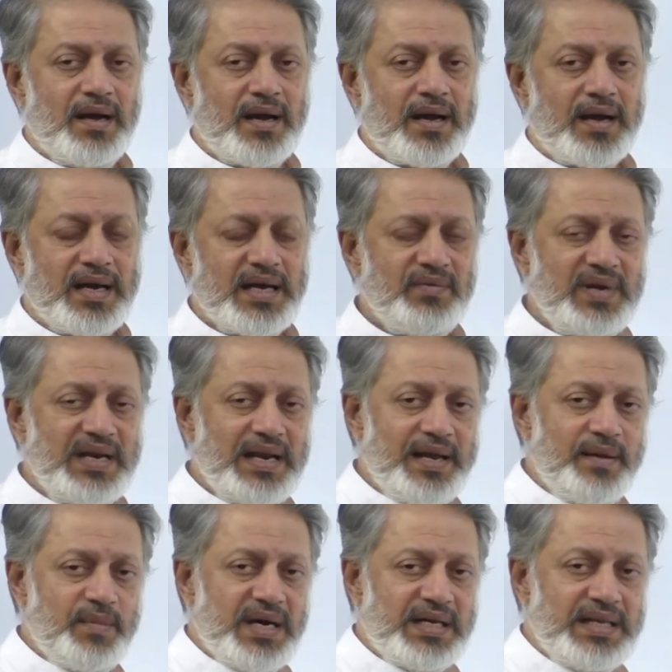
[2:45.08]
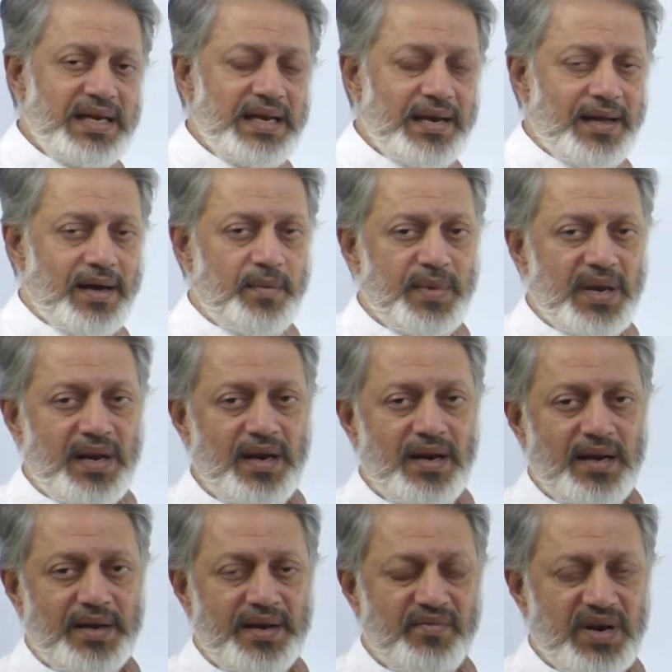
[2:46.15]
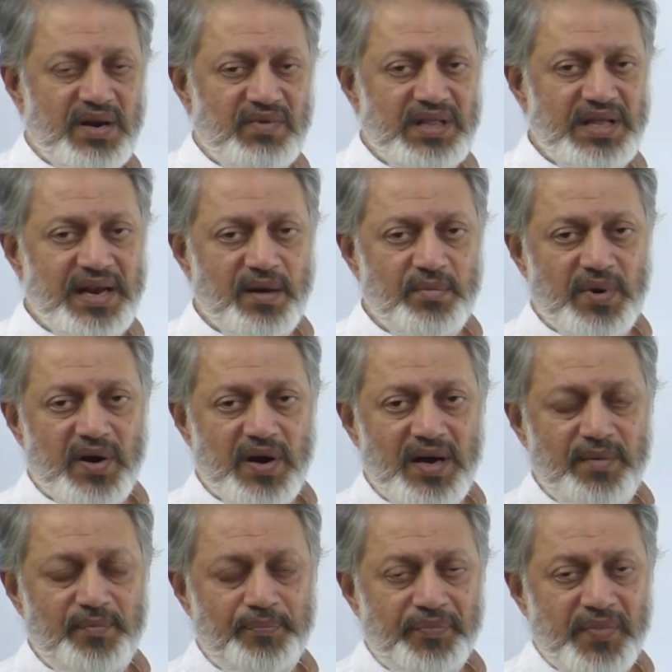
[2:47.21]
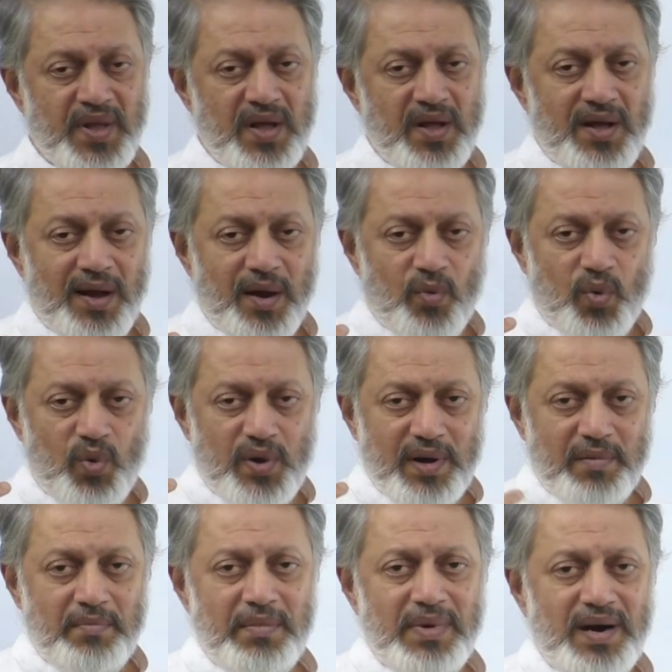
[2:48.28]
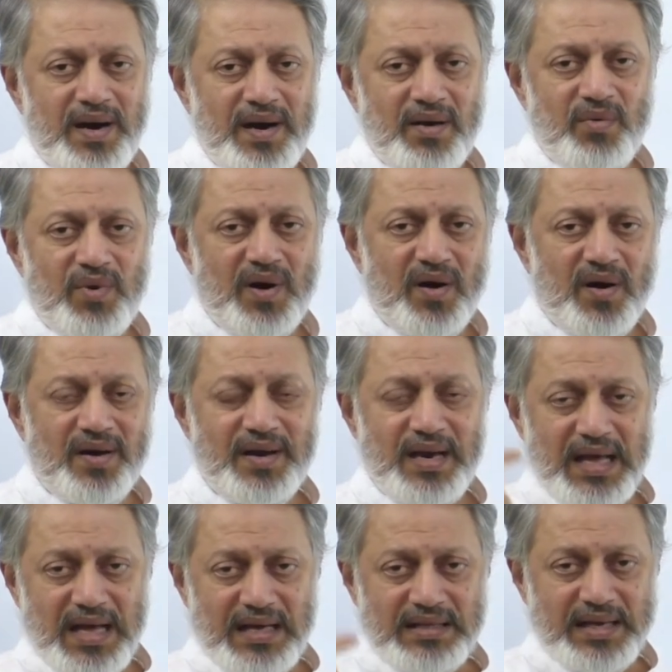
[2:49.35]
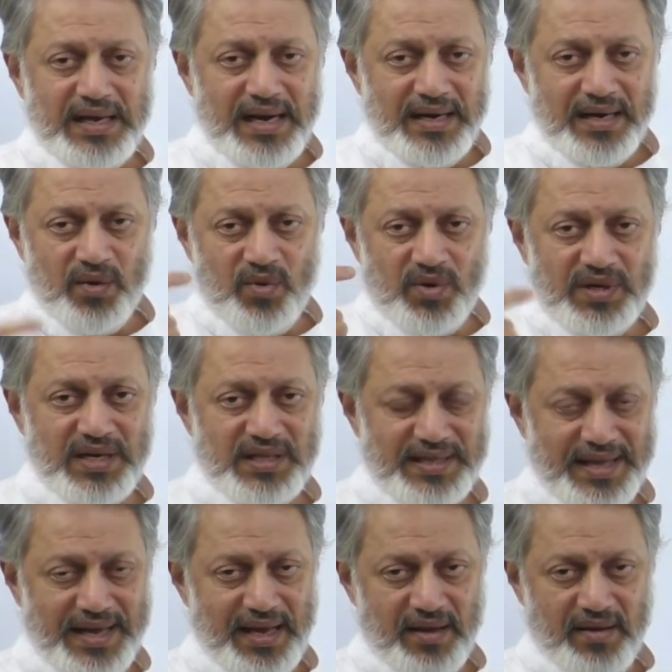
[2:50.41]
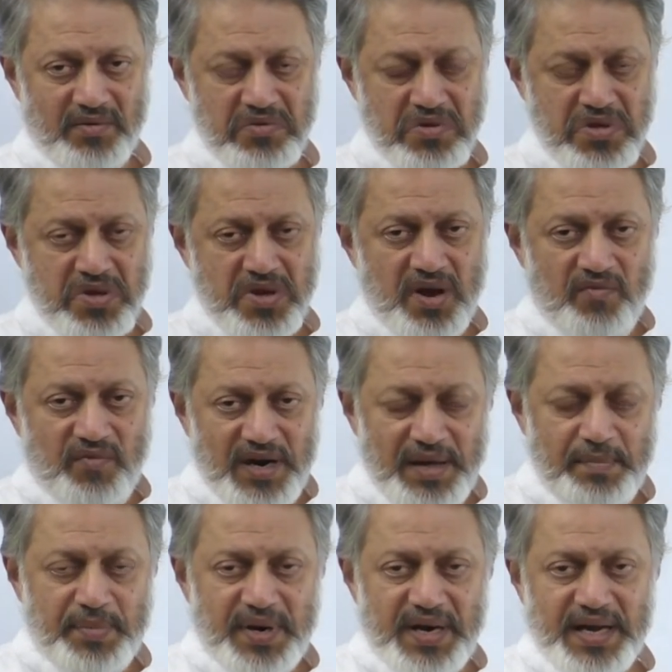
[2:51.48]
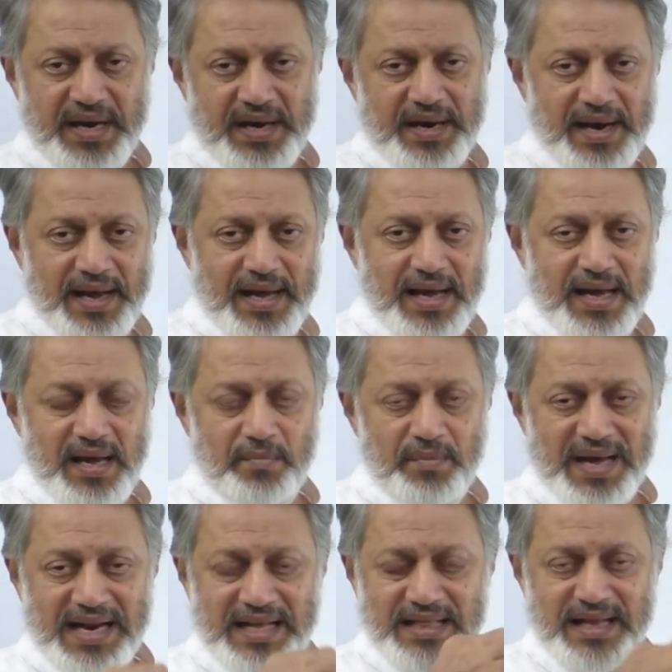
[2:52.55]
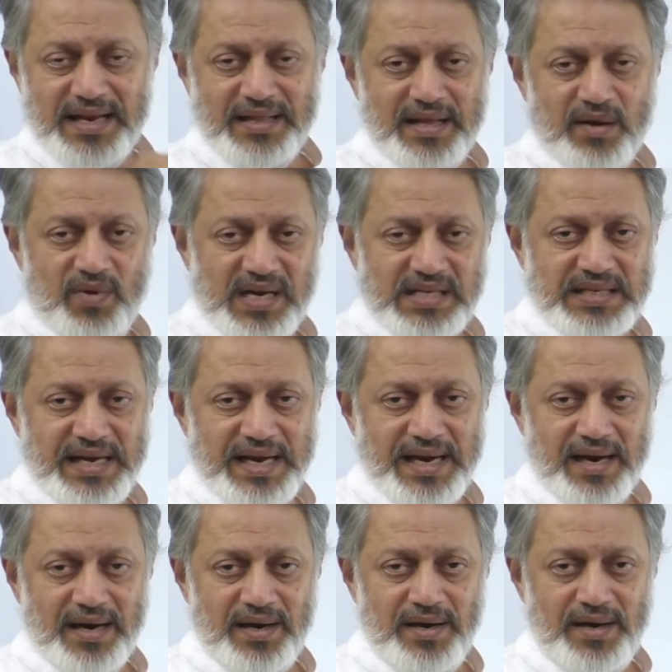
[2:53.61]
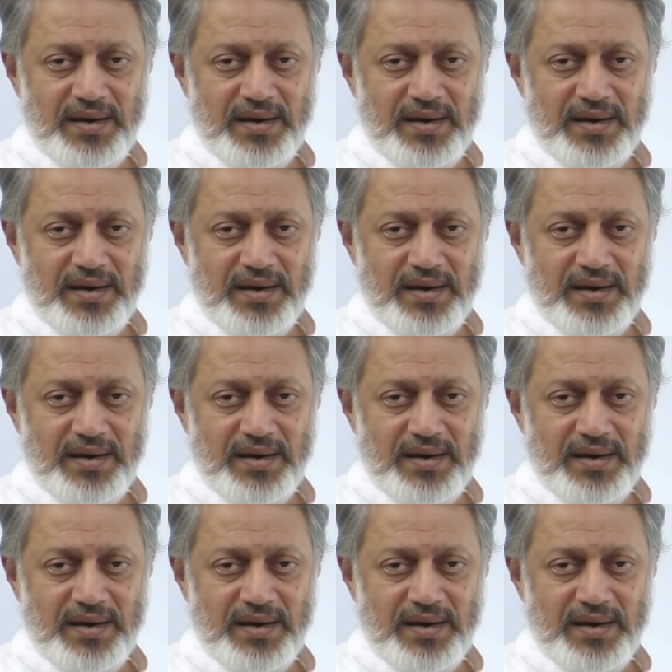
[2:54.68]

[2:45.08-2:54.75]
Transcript: கனவு நிலை மாதிரி இல்லாமல் இவன் வந்து என்ன பண்றான் உடம்பளவான அந்த எண்ண ஓட்டத்தை வெளிப்படுகின்ற மறைந்திருந்த வாசனைகள்